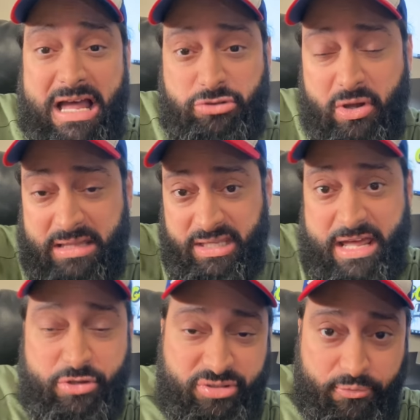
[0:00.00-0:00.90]
la Tora
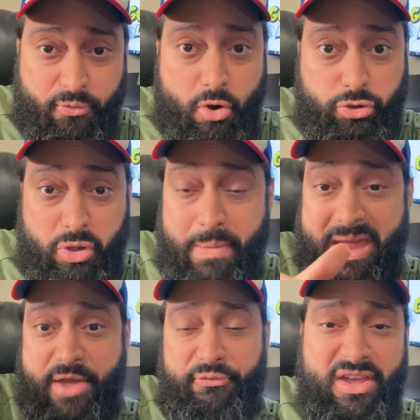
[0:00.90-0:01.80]
tirándose fotos y
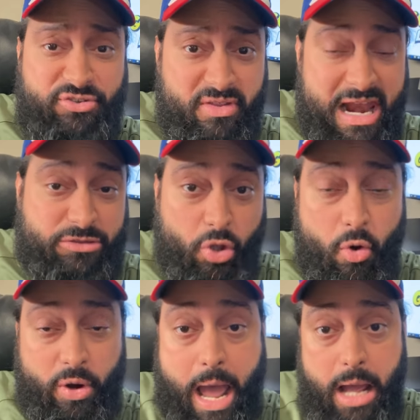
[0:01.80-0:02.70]
beneficio de la
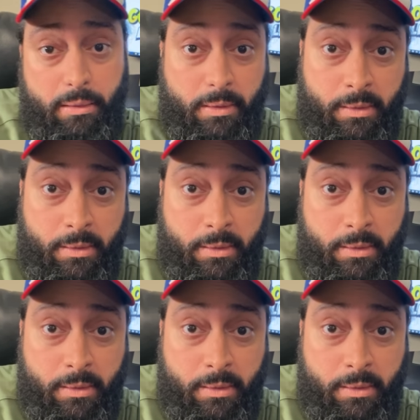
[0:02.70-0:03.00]
Tora.